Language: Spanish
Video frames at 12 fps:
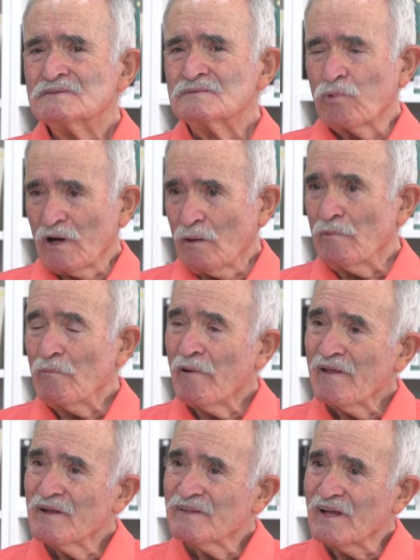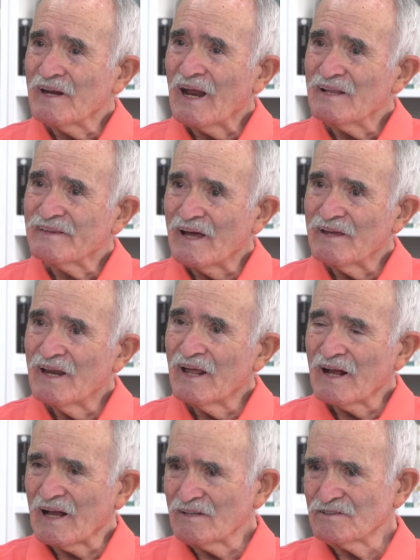Porque mi padre tenía el taller en
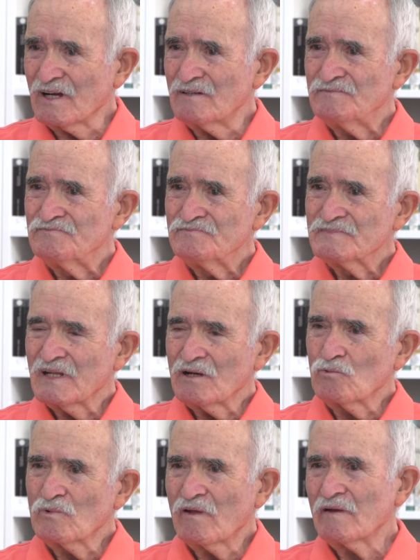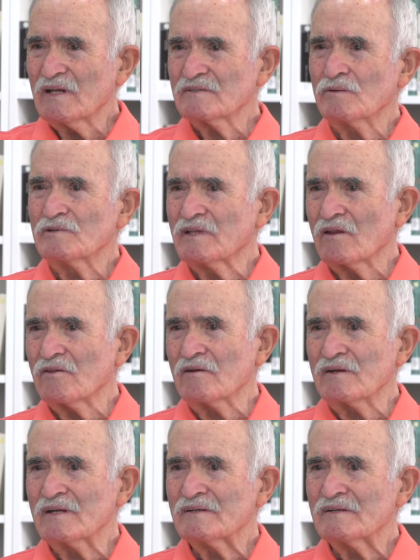casa, en una de las habitaciones.